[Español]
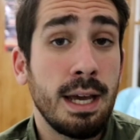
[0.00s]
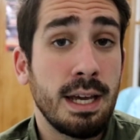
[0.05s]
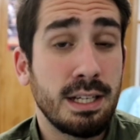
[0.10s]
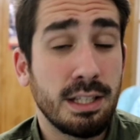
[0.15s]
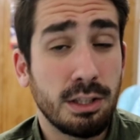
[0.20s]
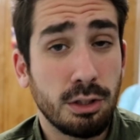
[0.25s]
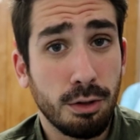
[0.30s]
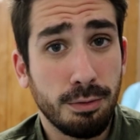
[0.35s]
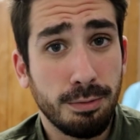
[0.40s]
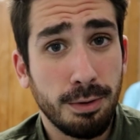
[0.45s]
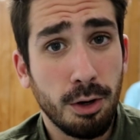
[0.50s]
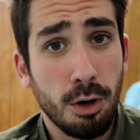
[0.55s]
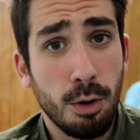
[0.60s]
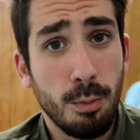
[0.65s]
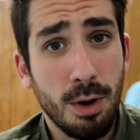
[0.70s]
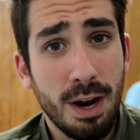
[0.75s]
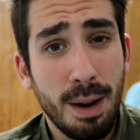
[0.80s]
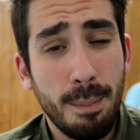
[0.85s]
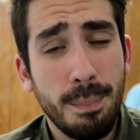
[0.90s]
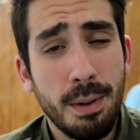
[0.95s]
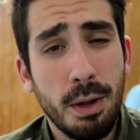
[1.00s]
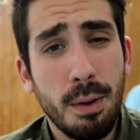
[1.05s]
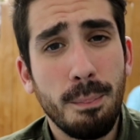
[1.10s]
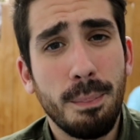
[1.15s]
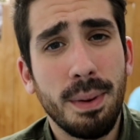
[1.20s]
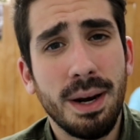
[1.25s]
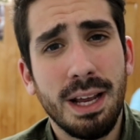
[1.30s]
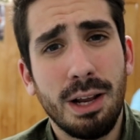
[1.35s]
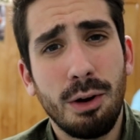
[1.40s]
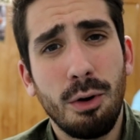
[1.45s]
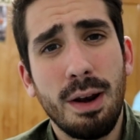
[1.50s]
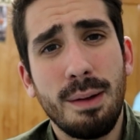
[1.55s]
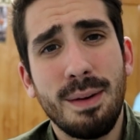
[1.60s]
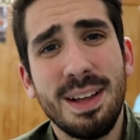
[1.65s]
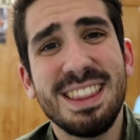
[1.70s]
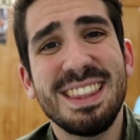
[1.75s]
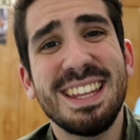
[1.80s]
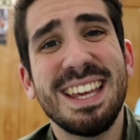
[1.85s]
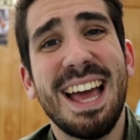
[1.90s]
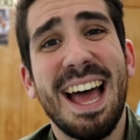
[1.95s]
ese trofeo como campeón para que lo
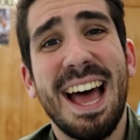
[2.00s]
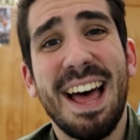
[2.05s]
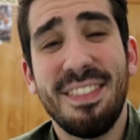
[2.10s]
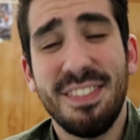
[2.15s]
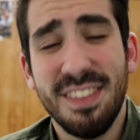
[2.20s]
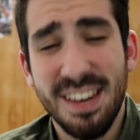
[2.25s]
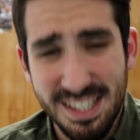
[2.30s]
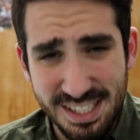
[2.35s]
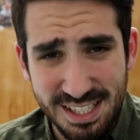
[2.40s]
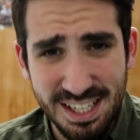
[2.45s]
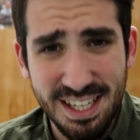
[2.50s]
levante Andrés